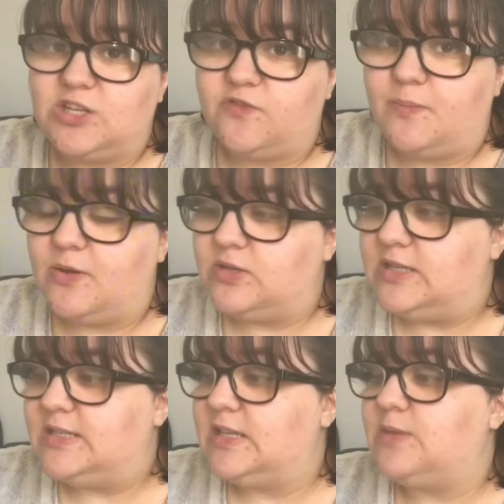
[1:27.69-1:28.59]
que je vais pas
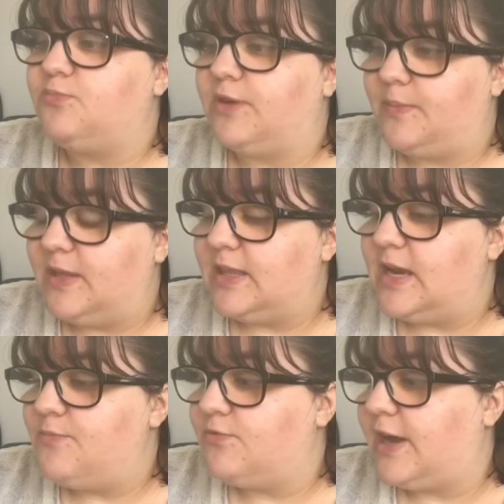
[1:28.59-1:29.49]
utiliser, qui pourraient bien
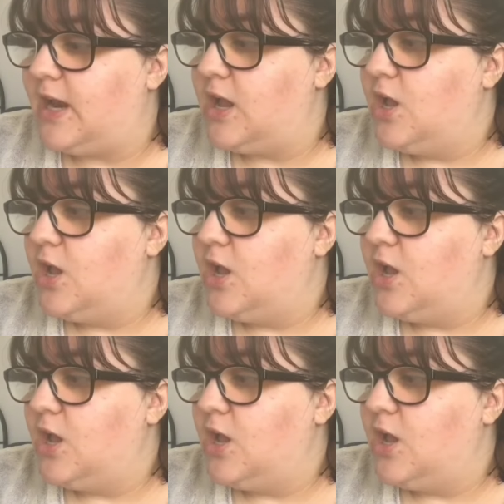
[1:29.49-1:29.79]
aller pour elle.